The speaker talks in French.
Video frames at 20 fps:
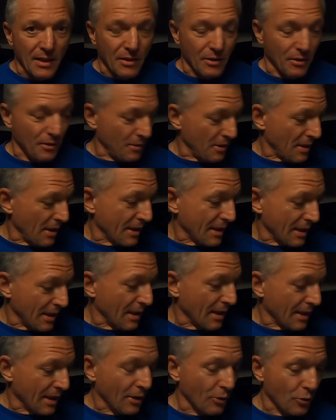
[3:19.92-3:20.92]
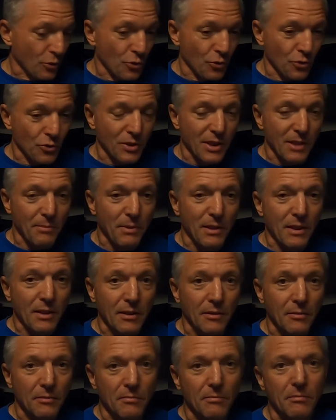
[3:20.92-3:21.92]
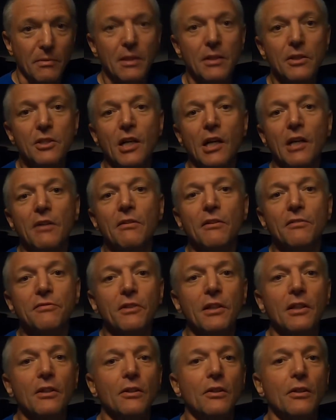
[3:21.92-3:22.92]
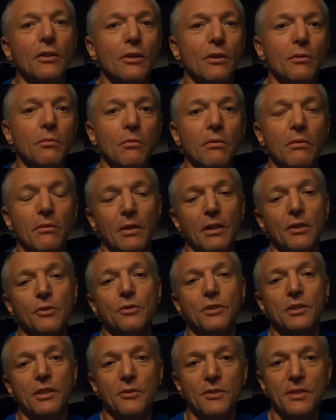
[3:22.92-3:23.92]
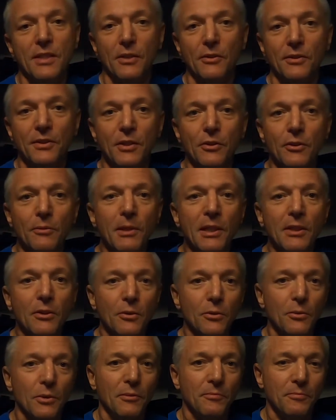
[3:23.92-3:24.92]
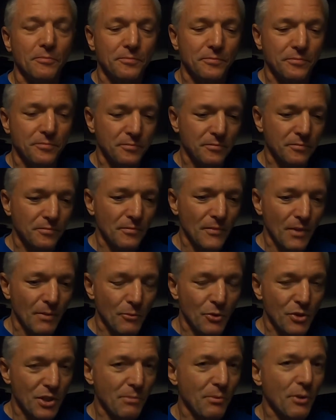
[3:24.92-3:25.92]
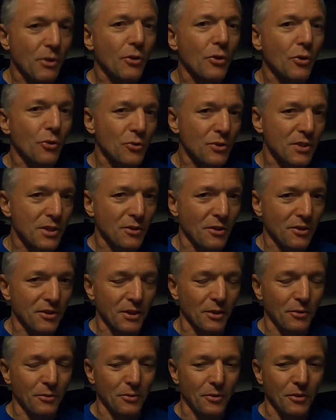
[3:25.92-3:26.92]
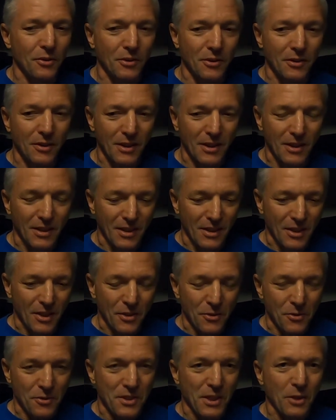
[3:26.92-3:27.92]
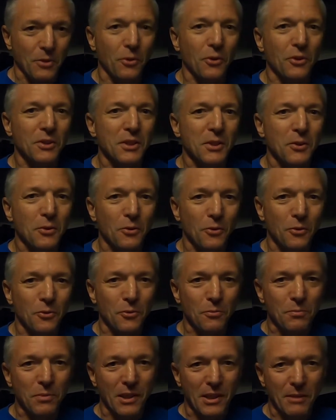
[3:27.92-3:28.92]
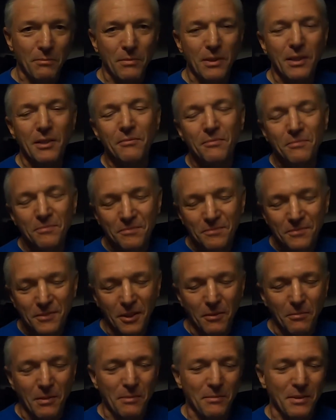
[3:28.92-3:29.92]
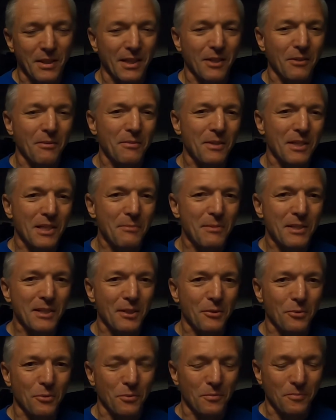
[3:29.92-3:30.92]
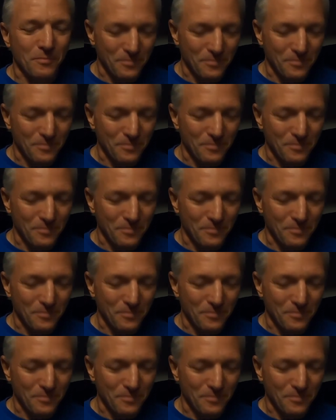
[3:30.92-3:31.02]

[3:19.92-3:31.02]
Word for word: euh, à, quelque chose au départ, mais j'arrive à faire euh, bah, jusqu'à une cinquantaine de mètres. quoi. Bon, j'ai pas encore osé sortir dehors, je sais que le ridicule ne tue pas, mais quand même, il y a quand même des limites à tout.